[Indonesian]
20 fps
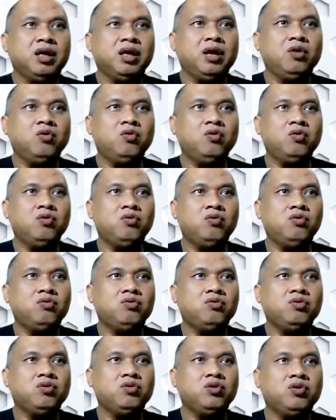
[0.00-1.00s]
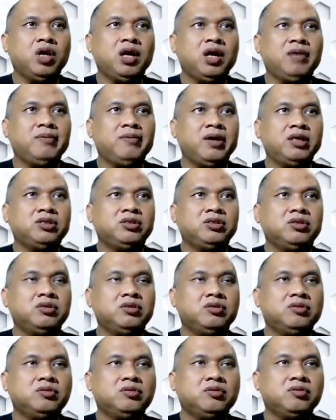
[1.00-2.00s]
Halo, iya kan mas?
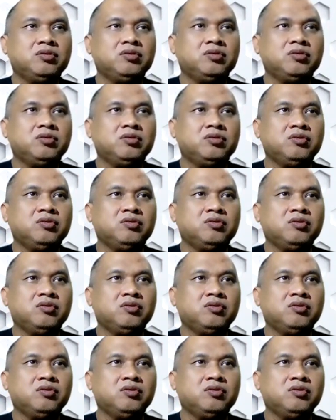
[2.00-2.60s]
Ya mas.